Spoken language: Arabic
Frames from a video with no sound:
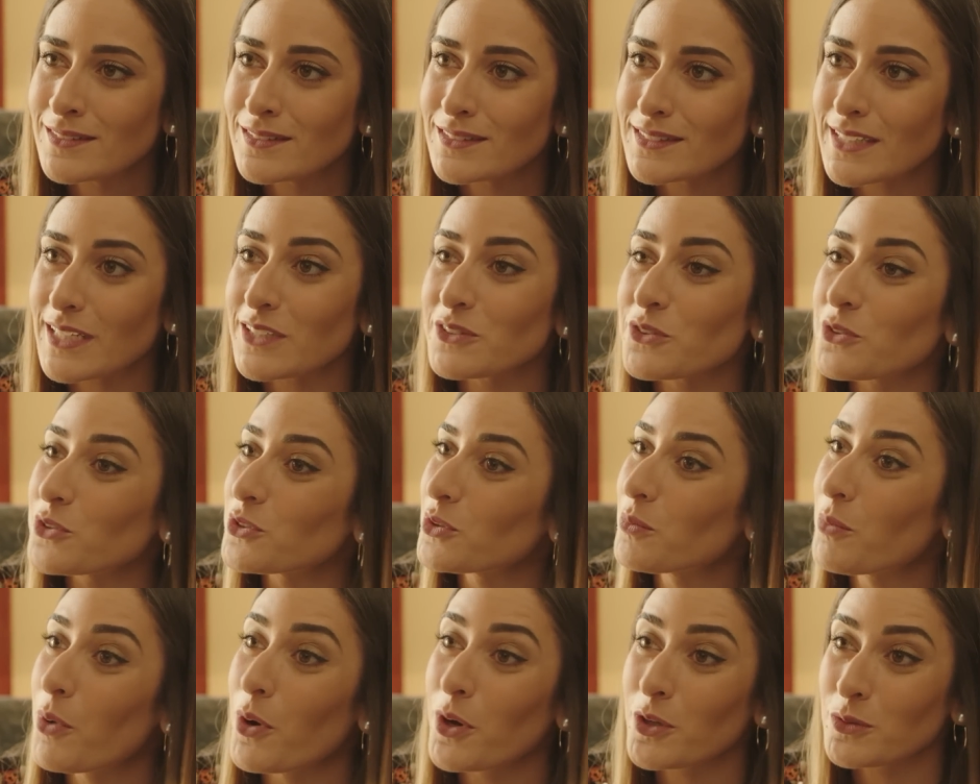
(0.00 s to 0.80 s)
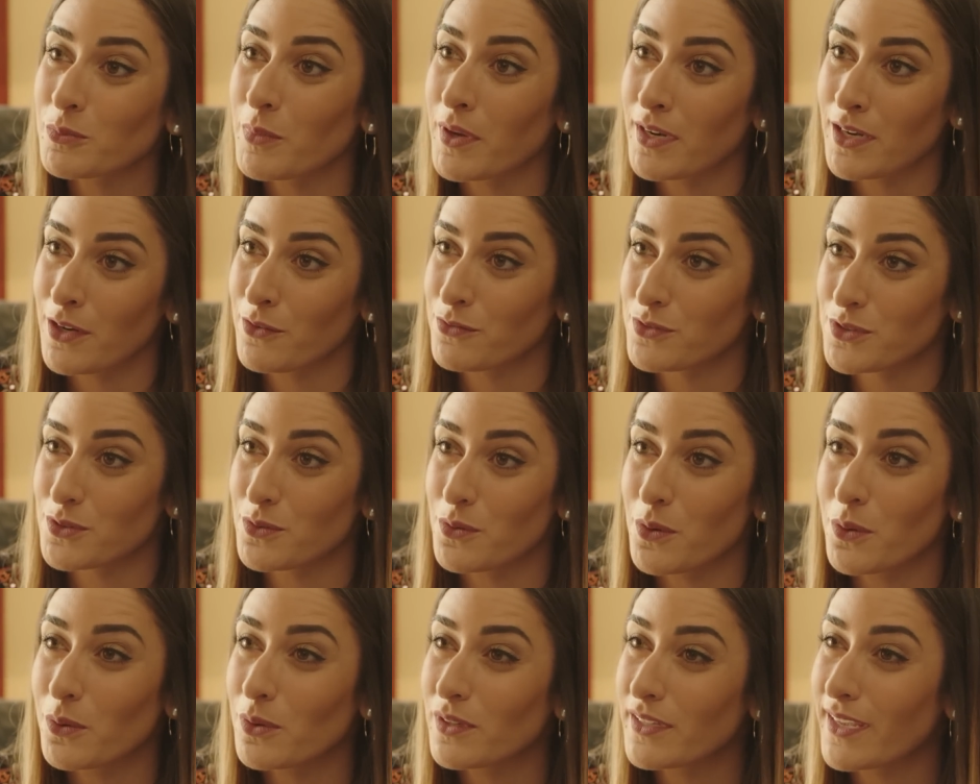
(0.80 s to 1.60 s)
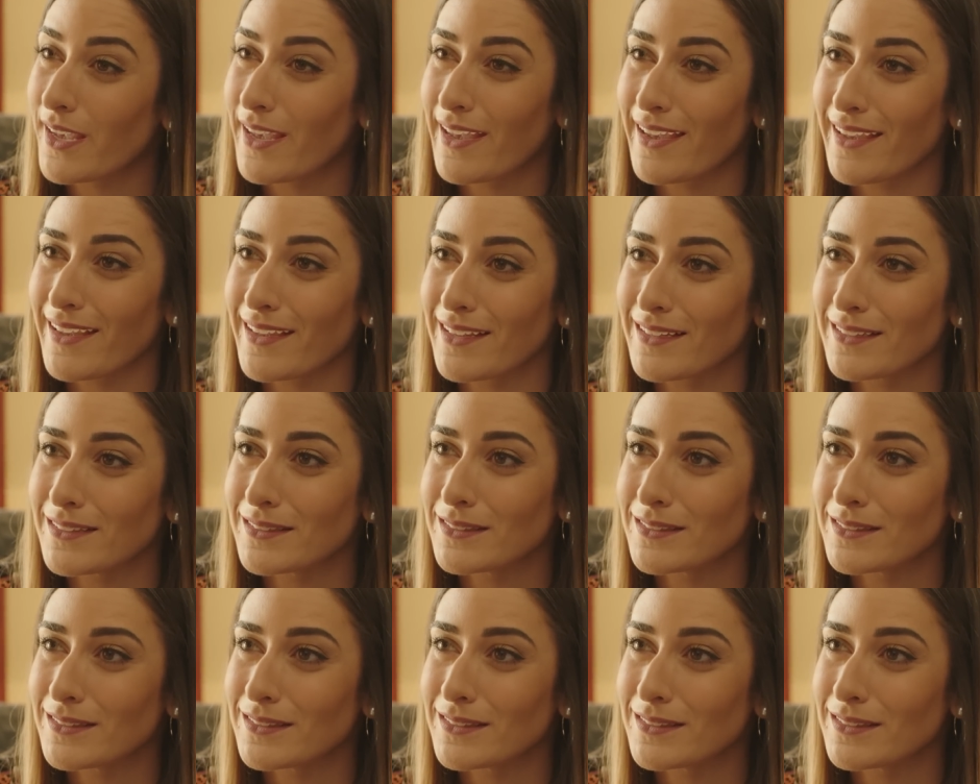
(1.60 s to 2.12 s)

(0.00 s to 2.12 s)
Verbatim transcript: ساعات كنت بقعد مع نفسي واقول ياه